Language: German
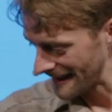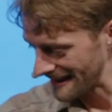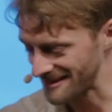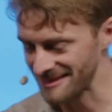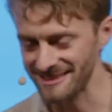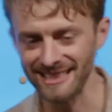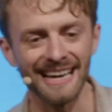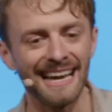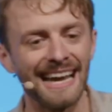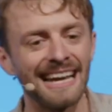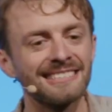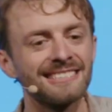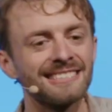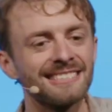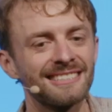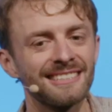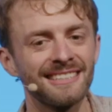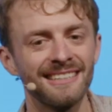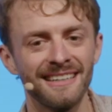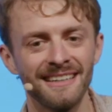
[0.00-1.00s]
ist der
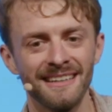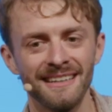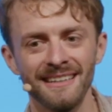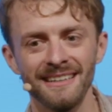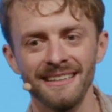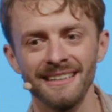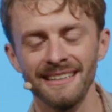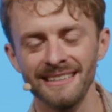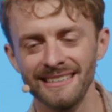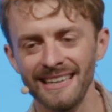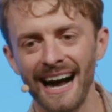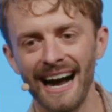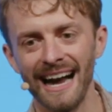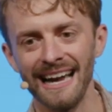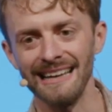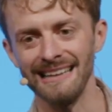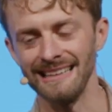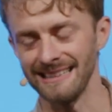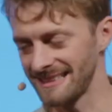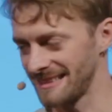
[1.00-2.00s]
Rest
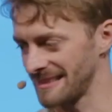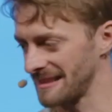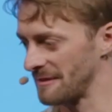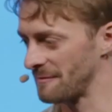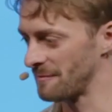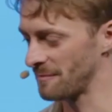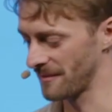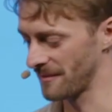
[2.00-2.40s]
geheiligt.